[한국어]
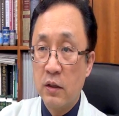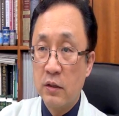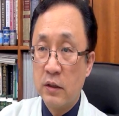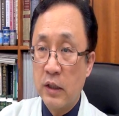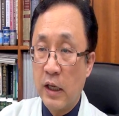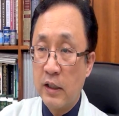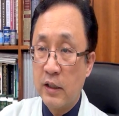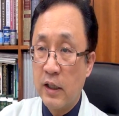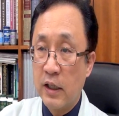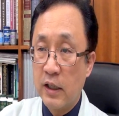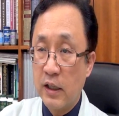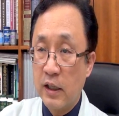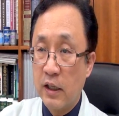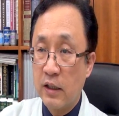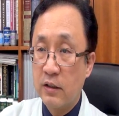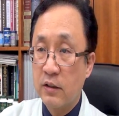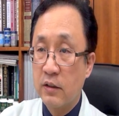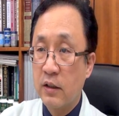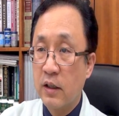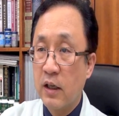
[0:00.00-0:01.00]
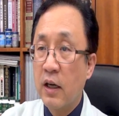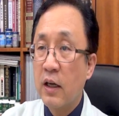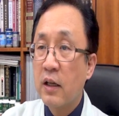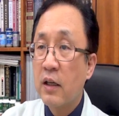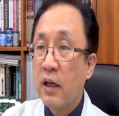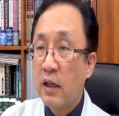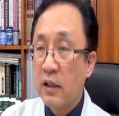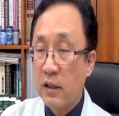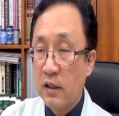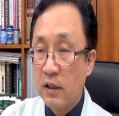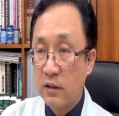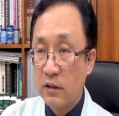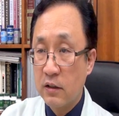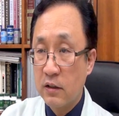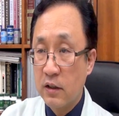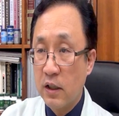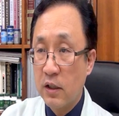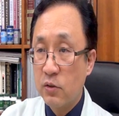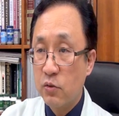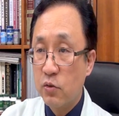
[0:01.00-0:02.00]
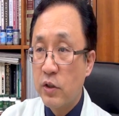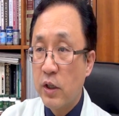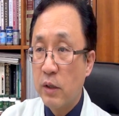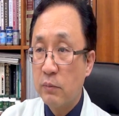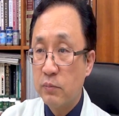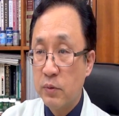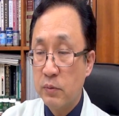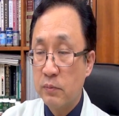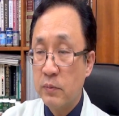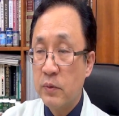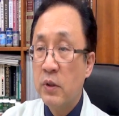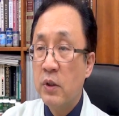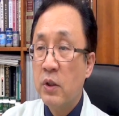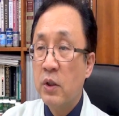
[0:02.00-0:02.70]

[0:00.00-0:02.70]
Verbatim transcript: 달걀이라든가 간이라든가 유제품,